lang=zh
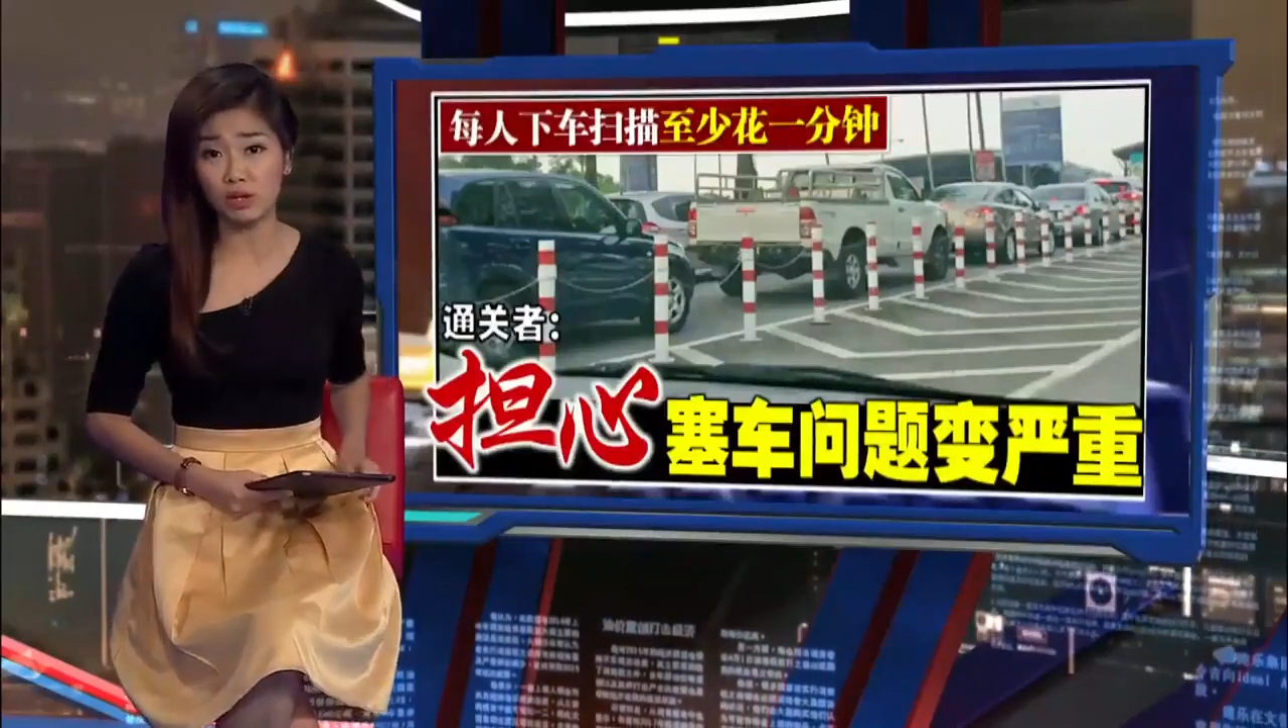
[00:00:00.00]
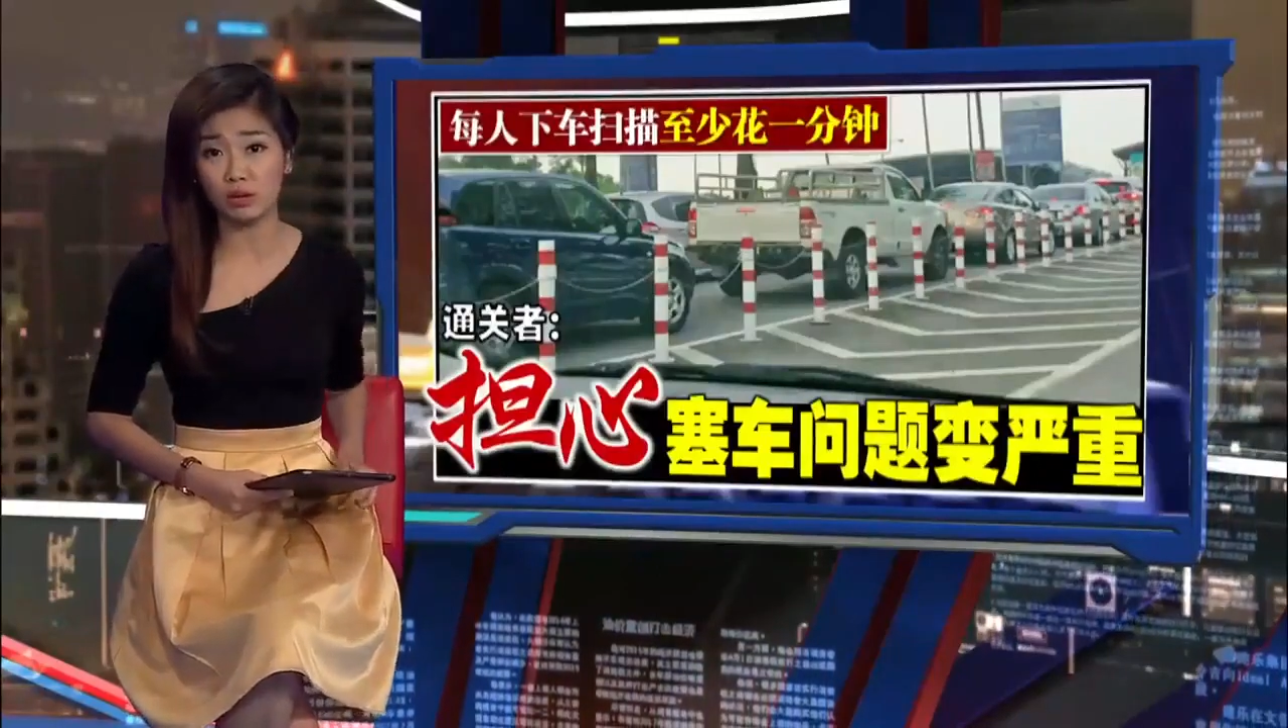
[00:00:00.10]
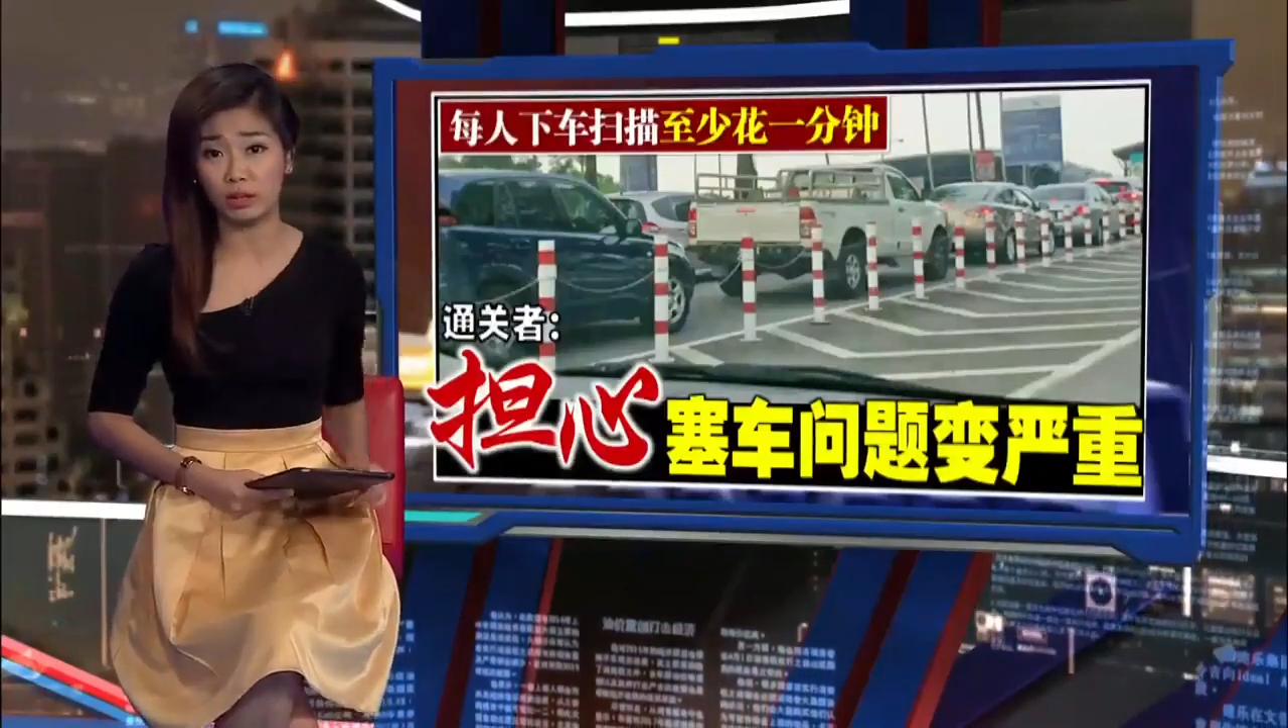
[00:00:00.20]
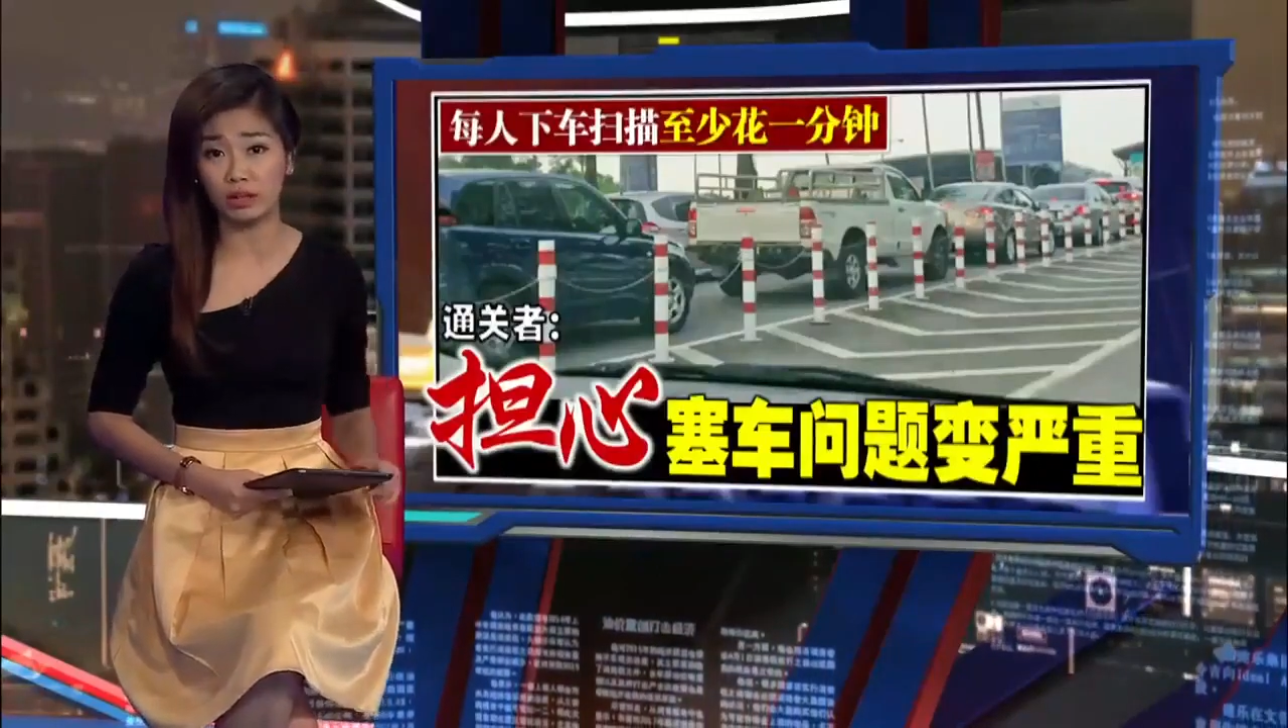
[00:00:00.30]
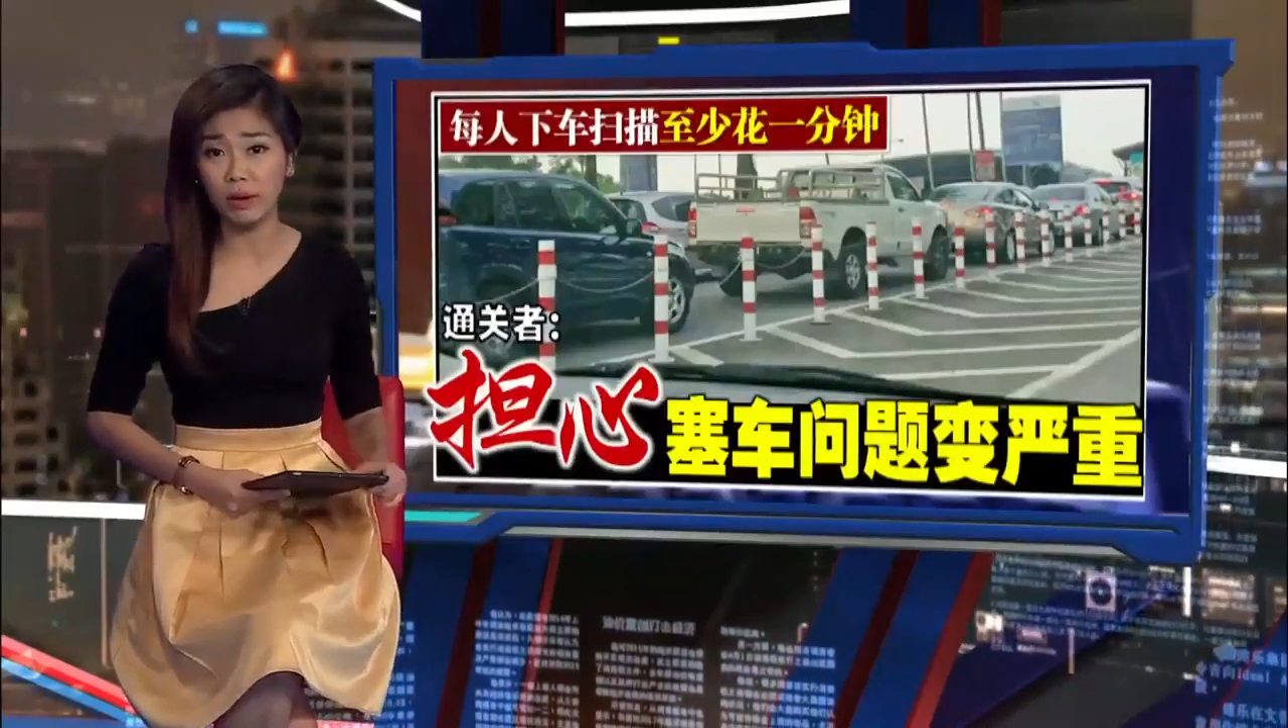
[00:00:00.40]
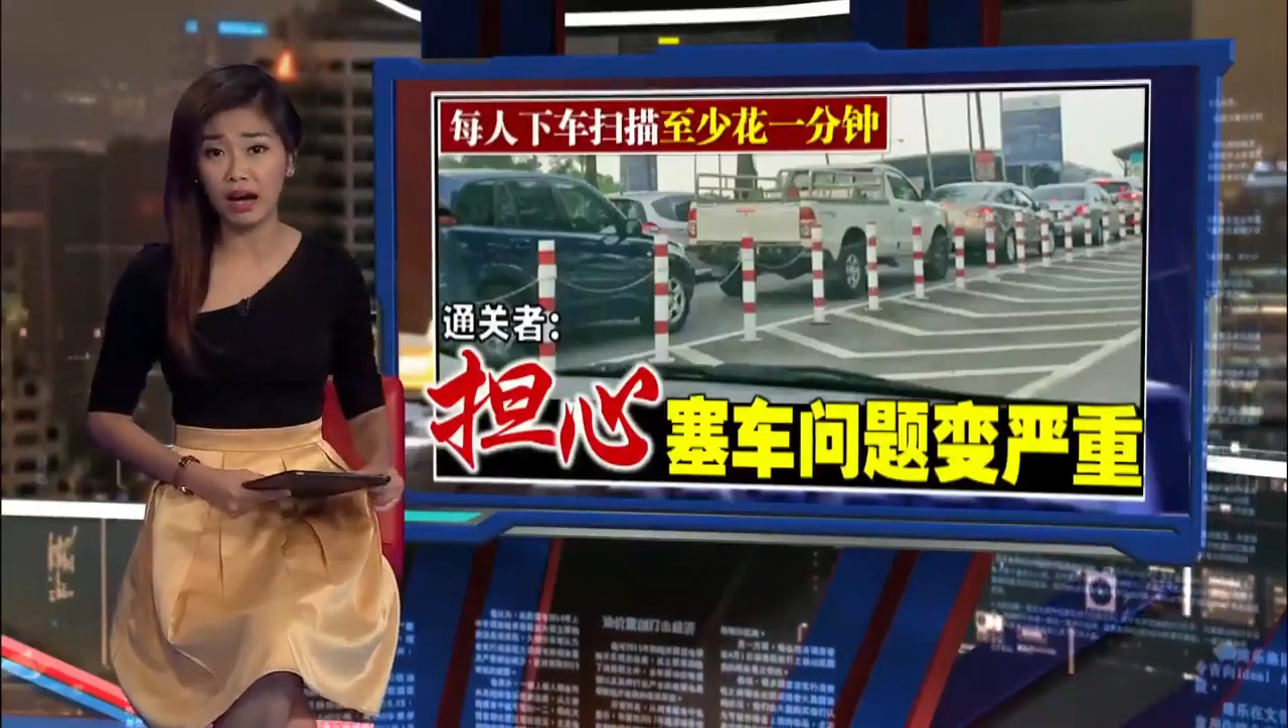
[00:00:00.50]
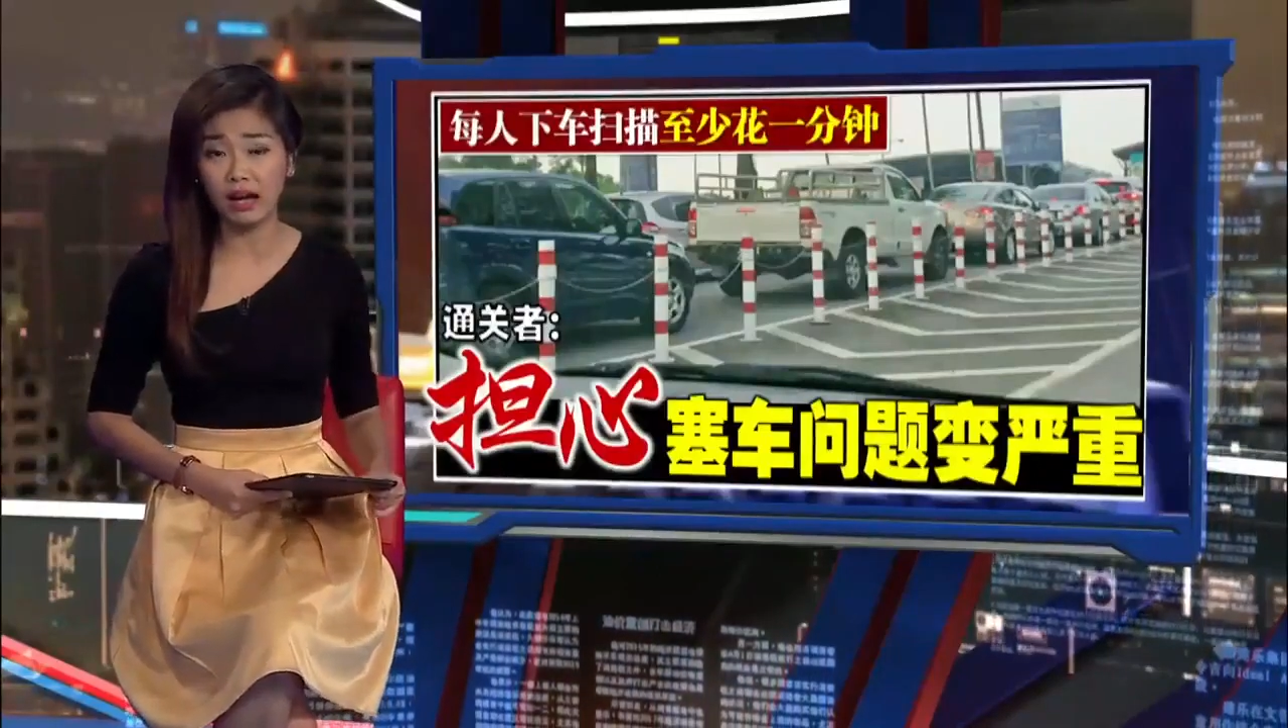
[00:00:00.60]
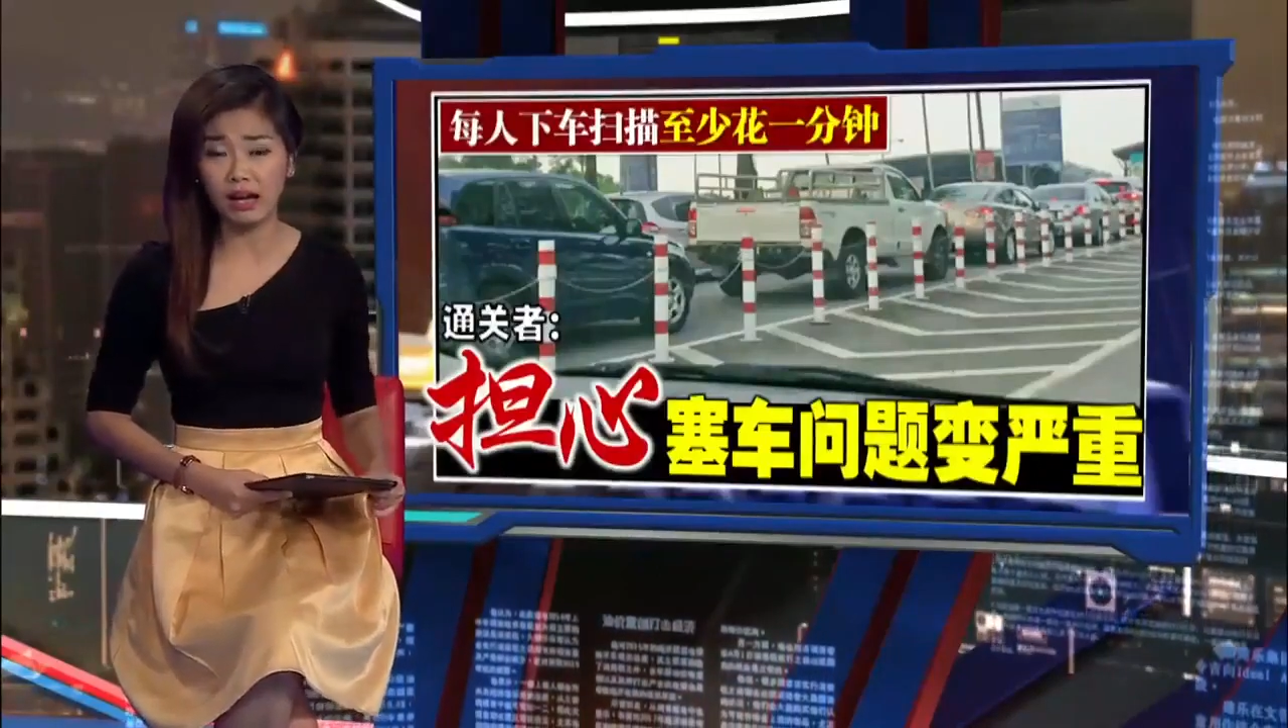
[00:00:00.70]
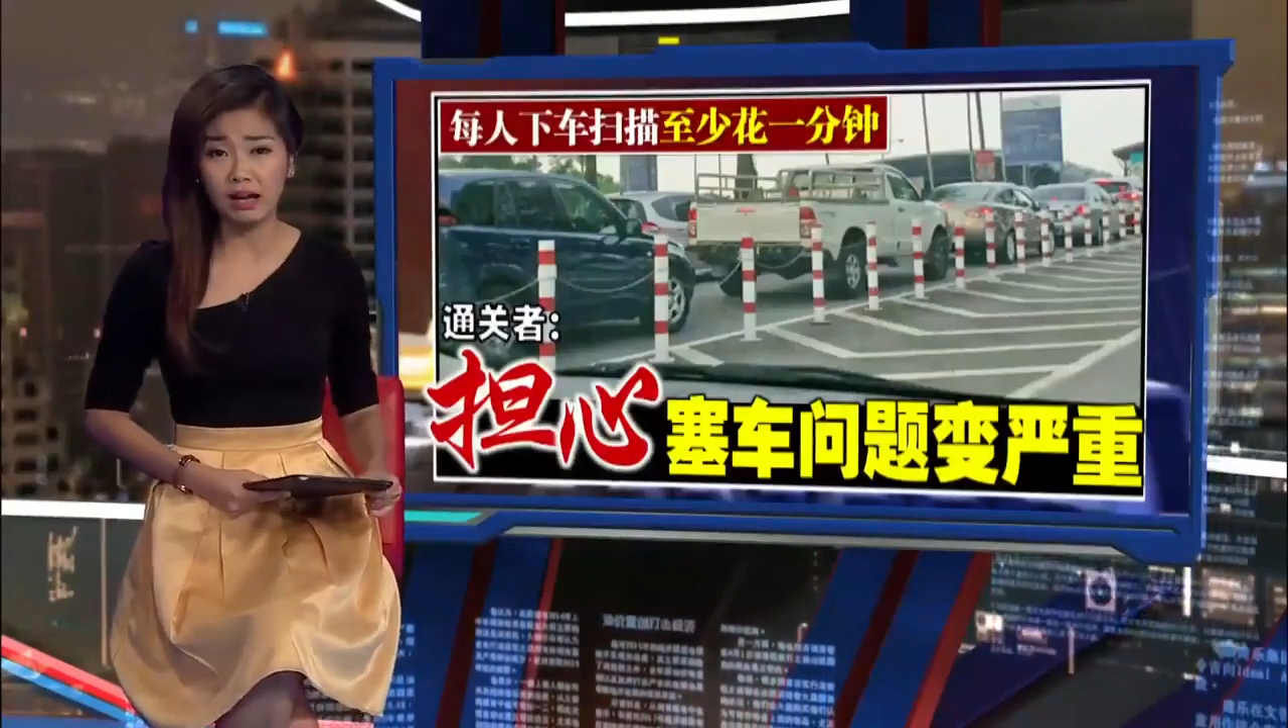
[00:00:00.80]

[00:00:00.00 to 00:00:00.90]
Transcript: 指纹的话，